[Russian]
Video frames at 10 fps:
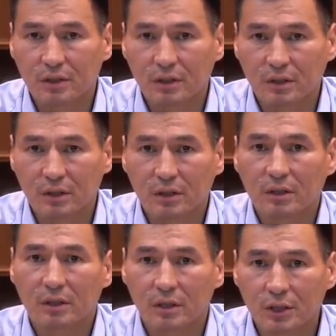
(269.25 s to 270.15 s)

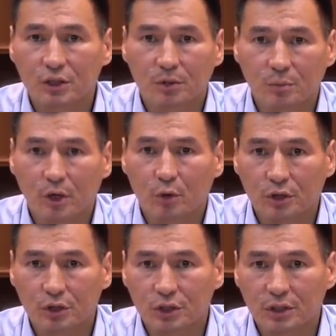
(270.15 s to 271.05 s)
это лично мое
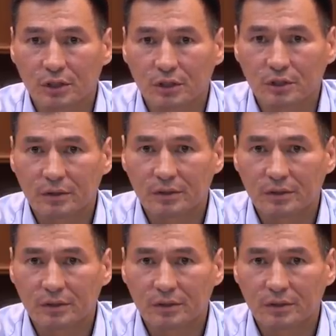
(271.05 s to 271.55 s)
решение.